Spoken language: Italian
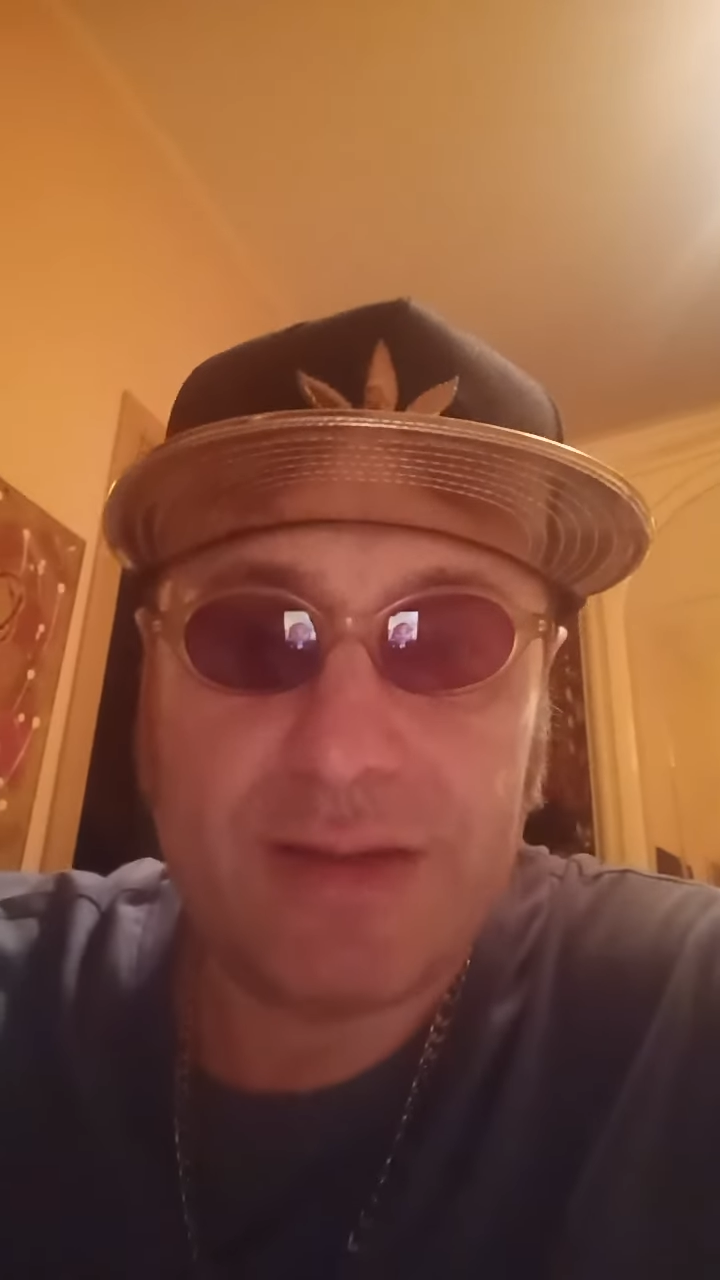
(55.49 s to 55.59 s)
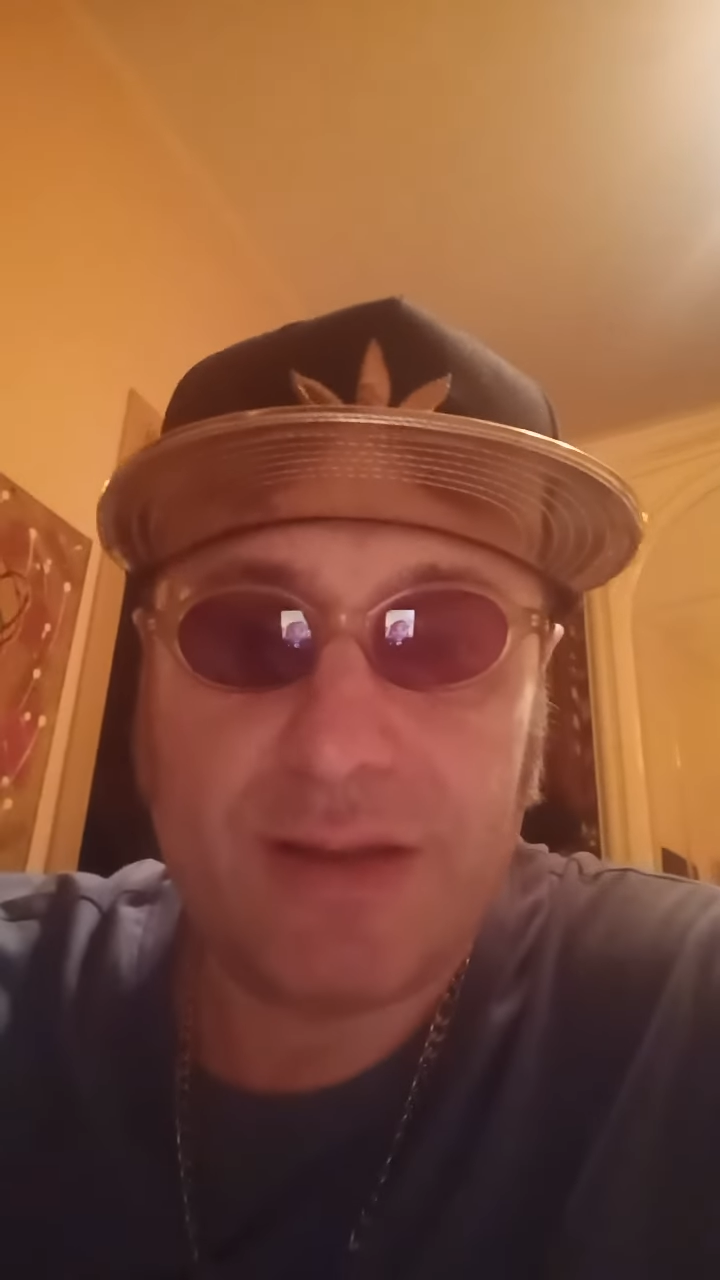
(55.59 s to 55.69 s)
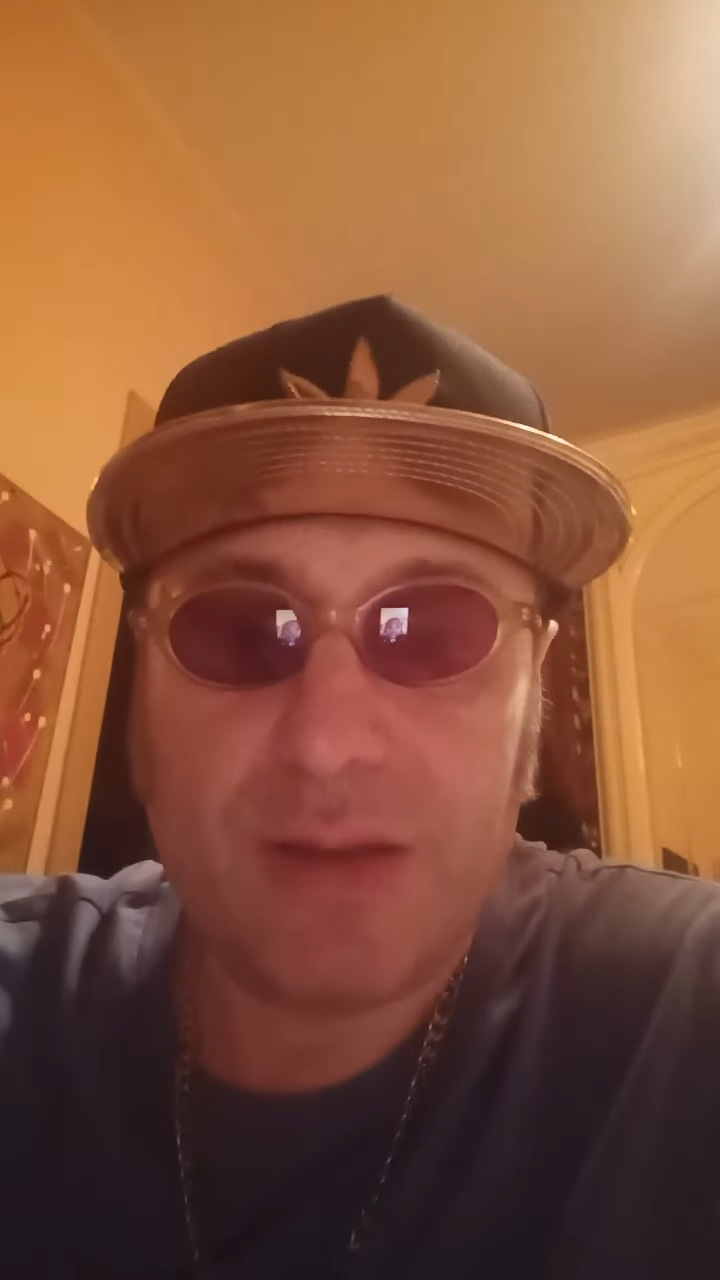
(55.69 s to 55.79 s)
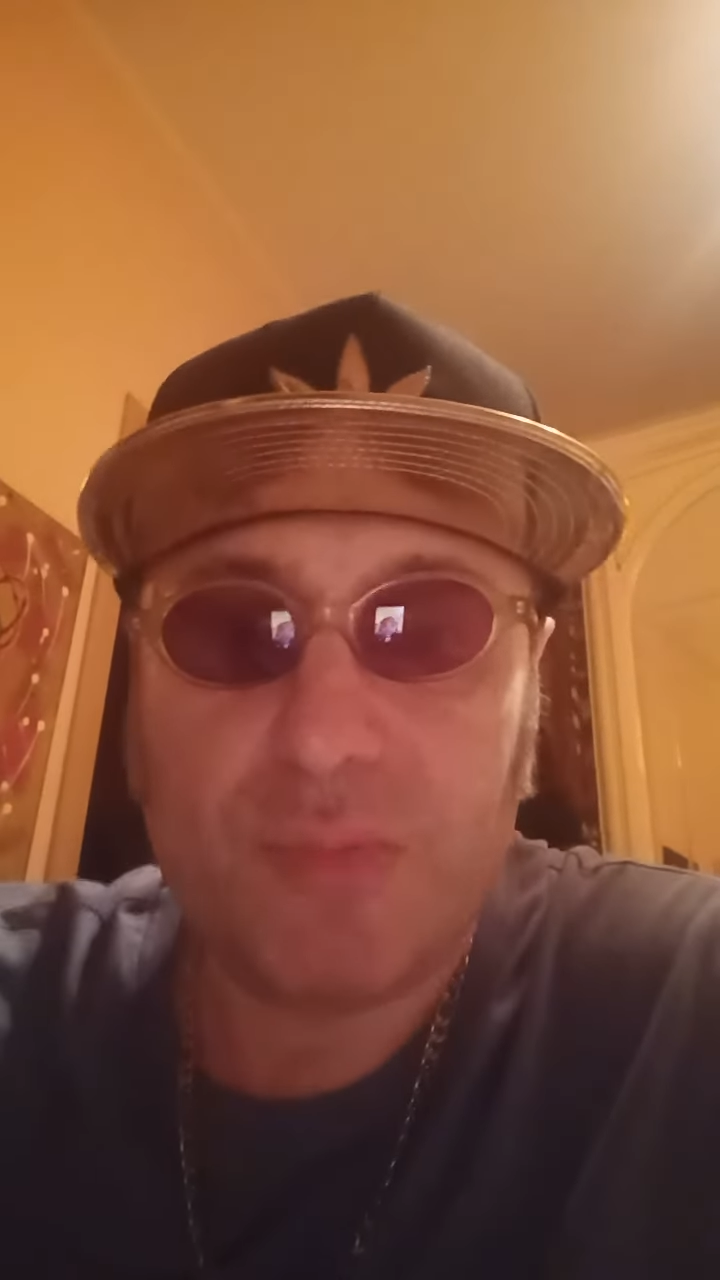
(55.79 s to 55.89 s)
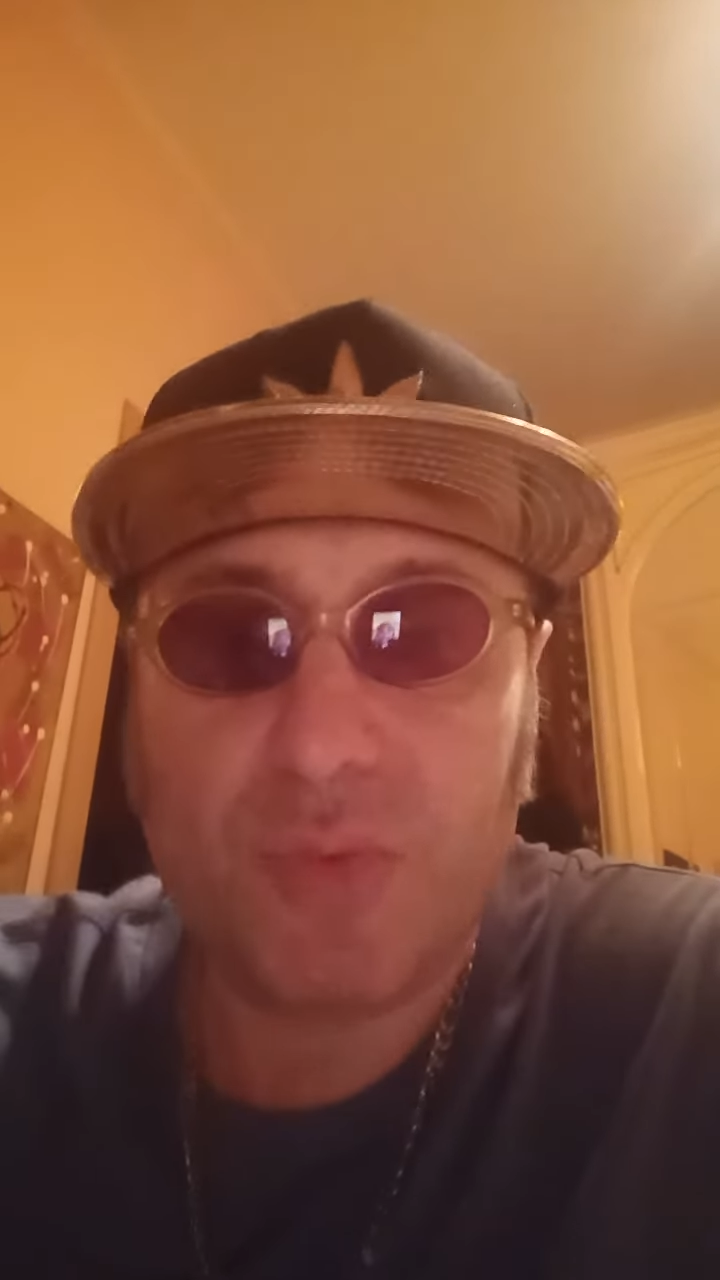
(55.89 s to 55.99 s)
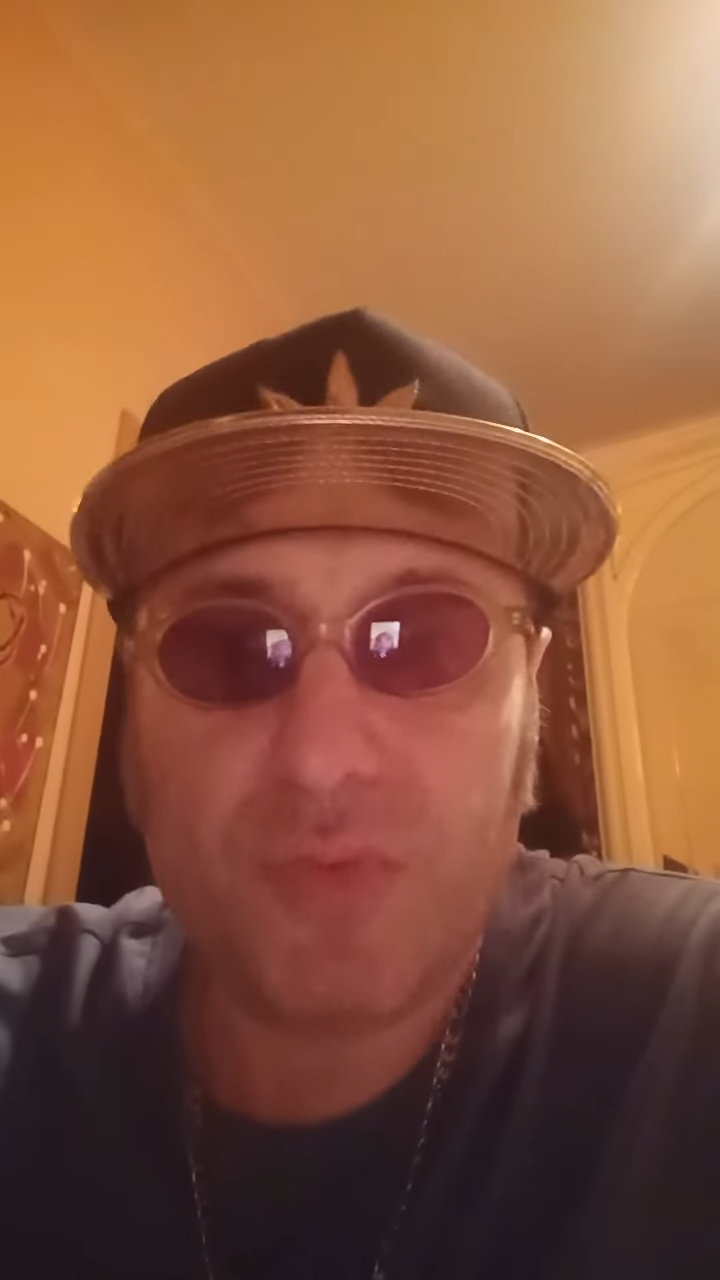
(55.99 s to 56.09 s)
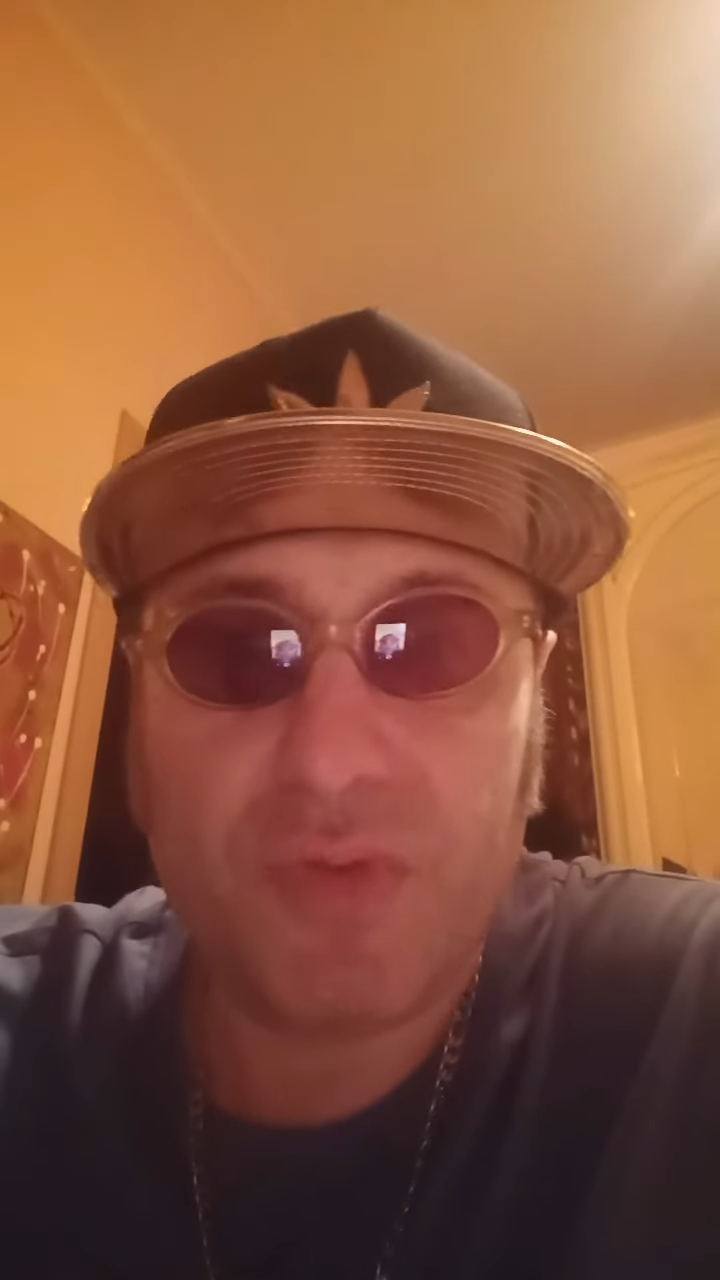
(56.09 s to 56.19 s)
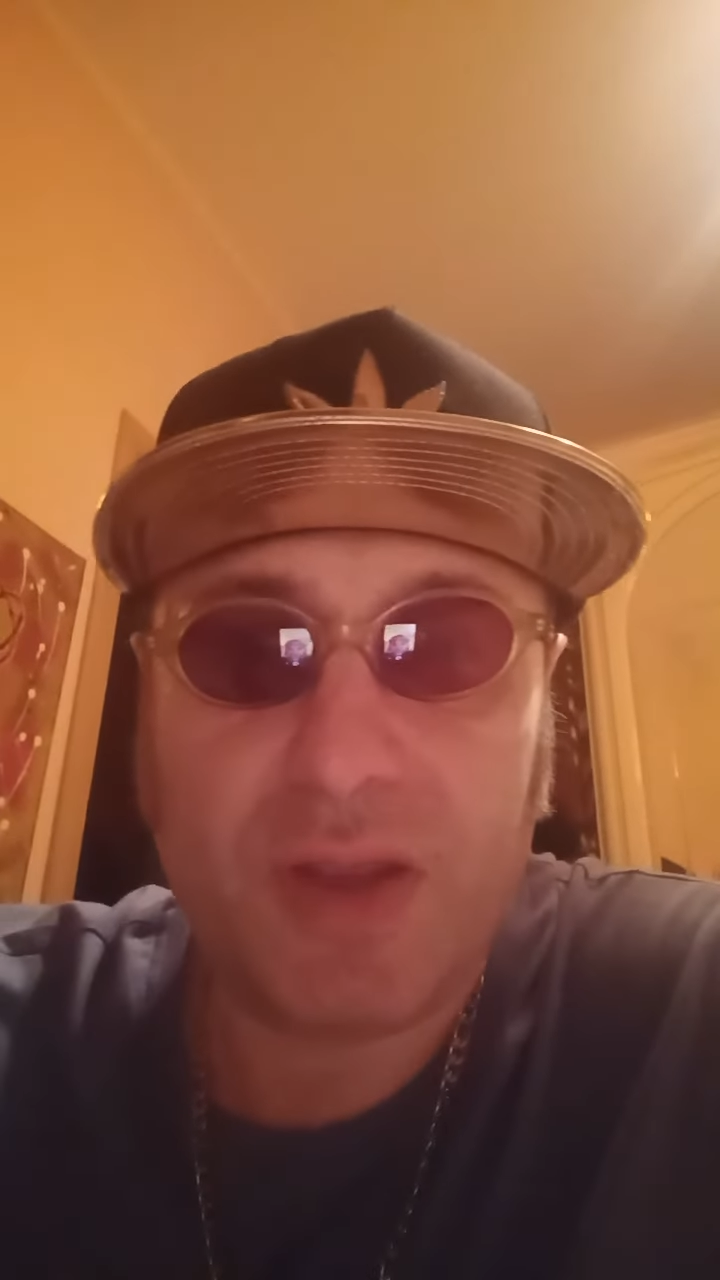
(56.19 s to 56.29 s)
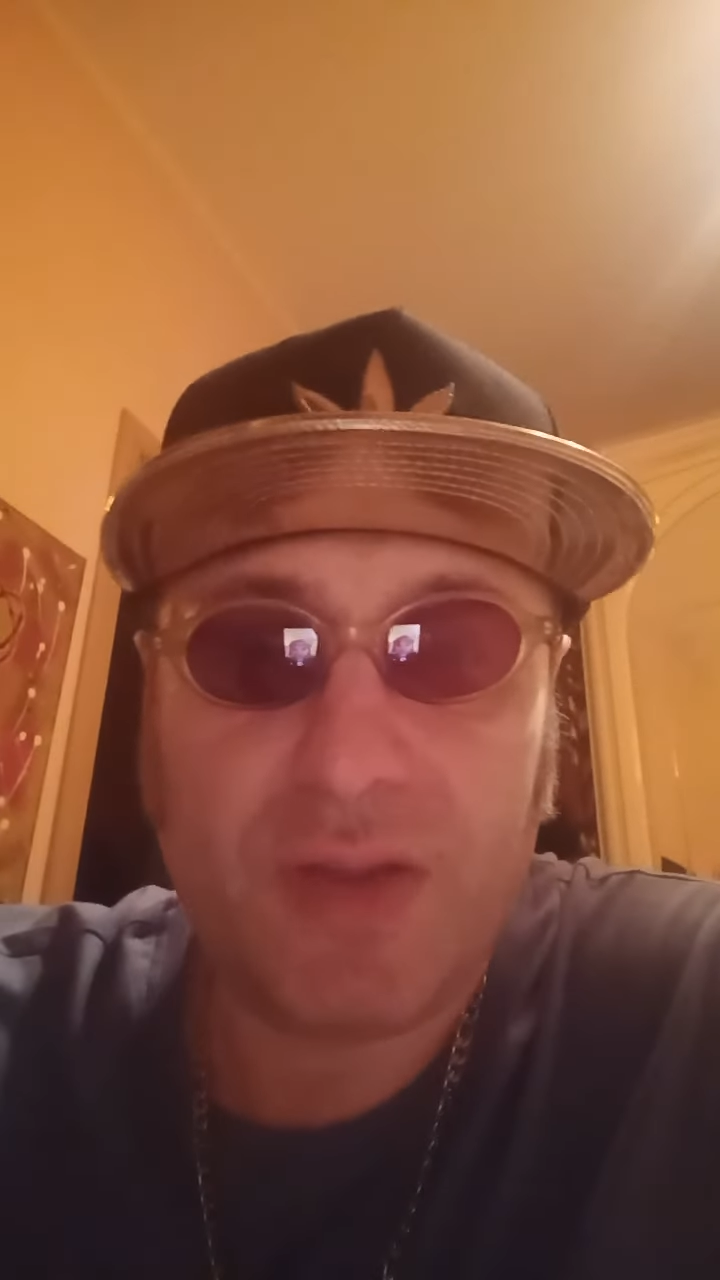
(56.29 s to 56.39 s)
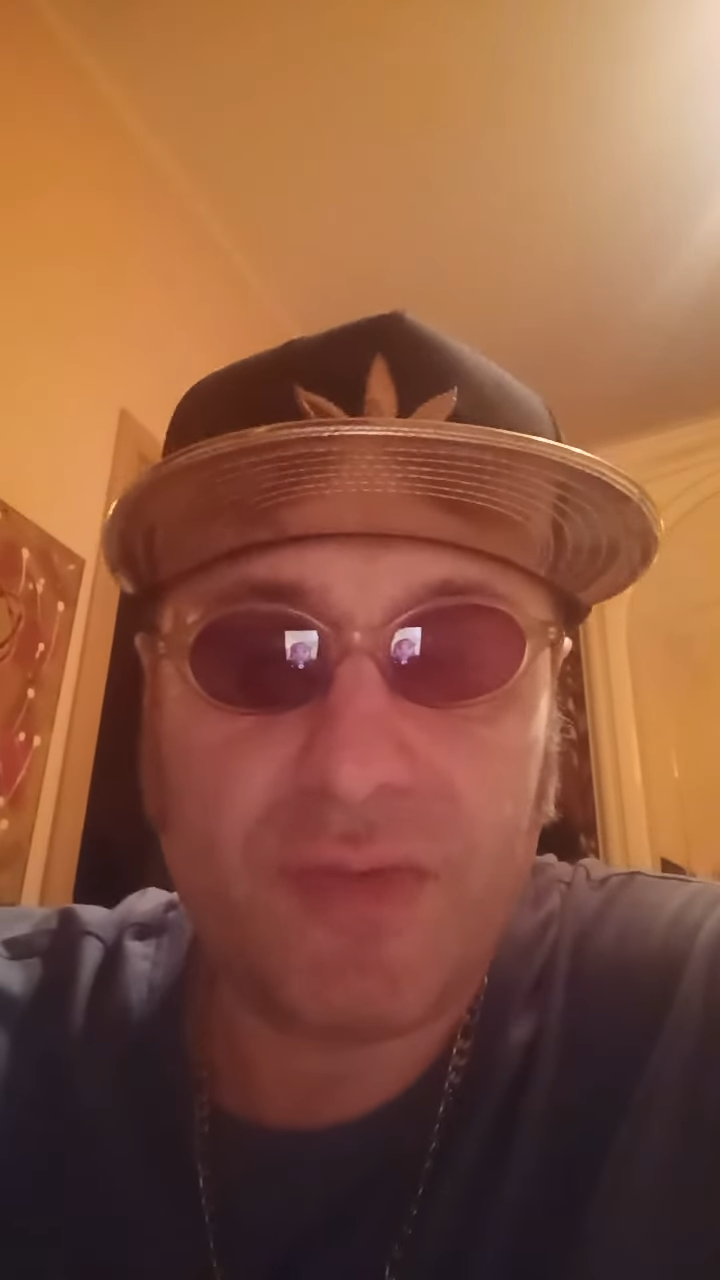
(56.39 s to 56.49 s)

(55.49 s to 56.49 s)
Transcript: della musica,